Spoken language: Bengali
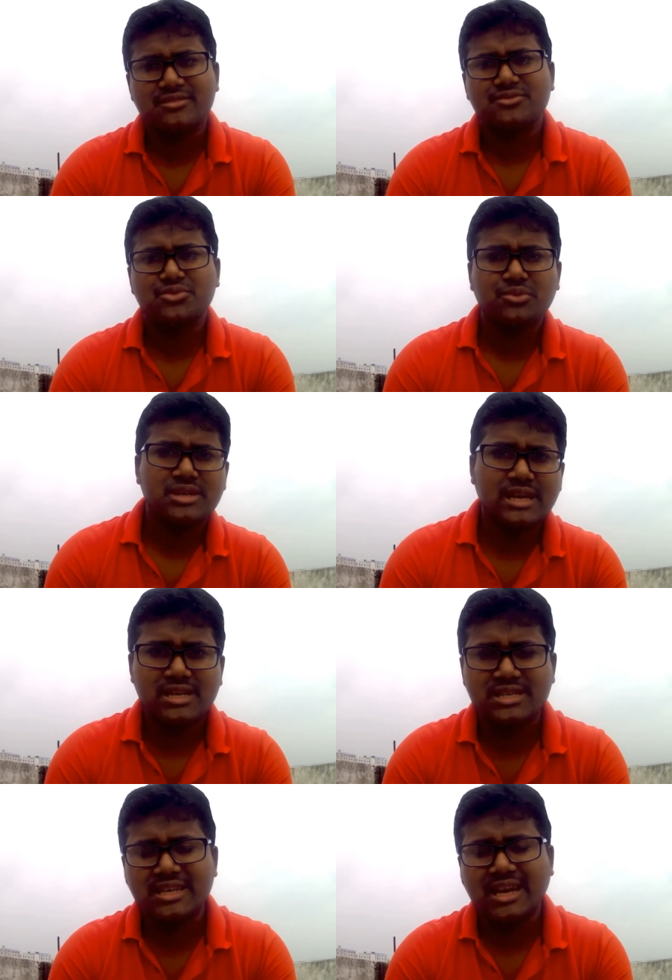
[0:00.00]
টুকটাক
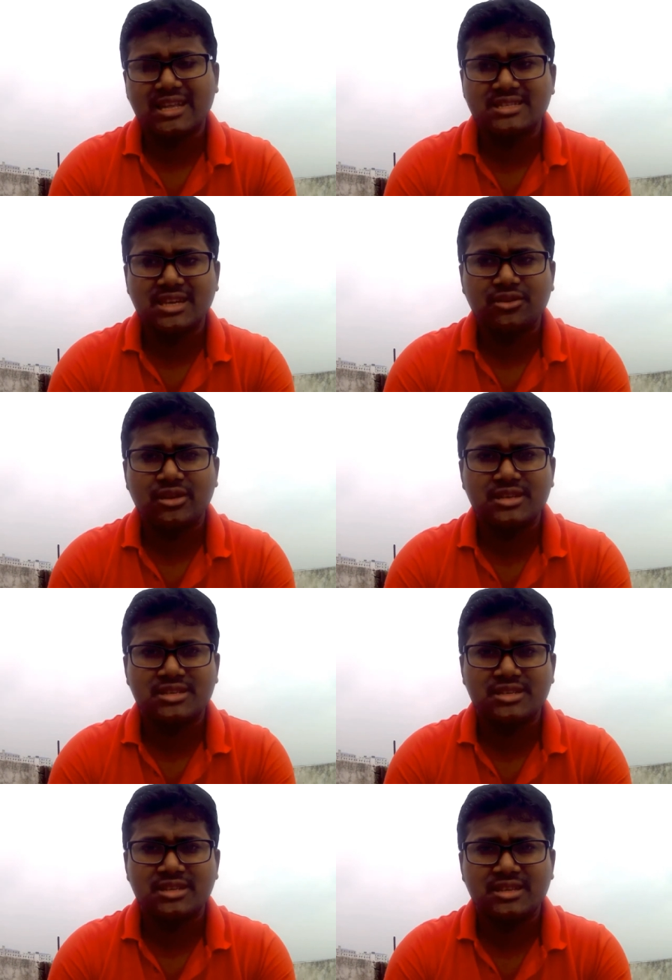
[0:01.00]
সে কাজ যা করে
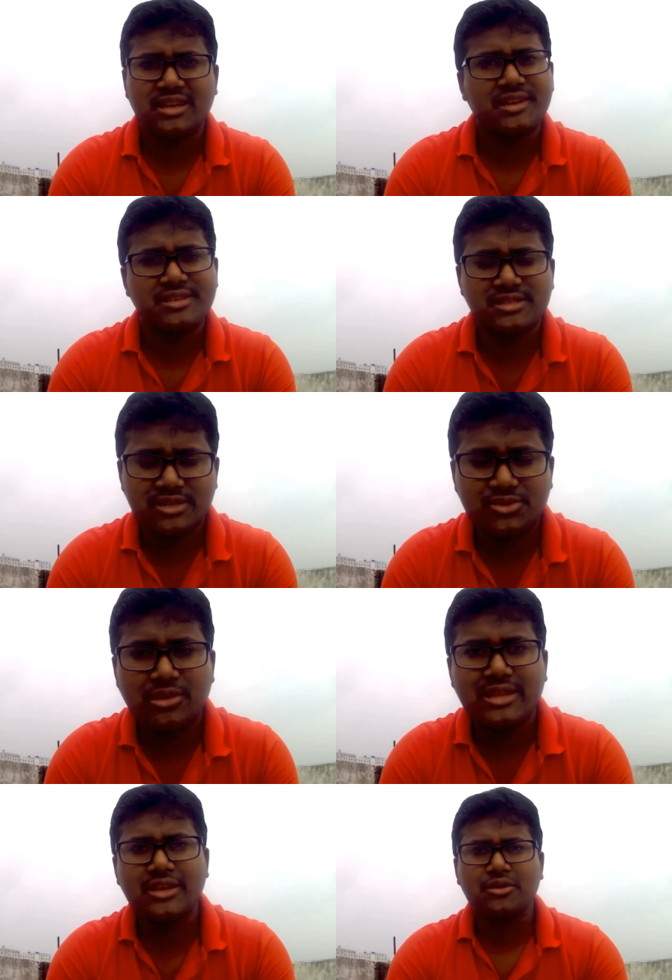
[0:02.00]
সেটি দিয়ে তার নিজের
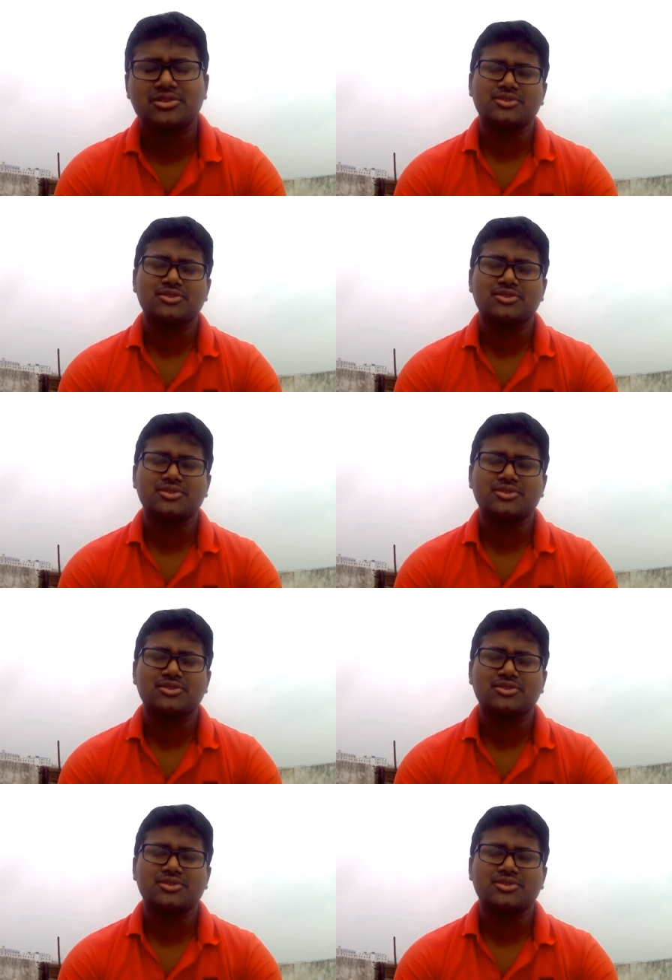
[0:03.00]
চলতেই কষ্ট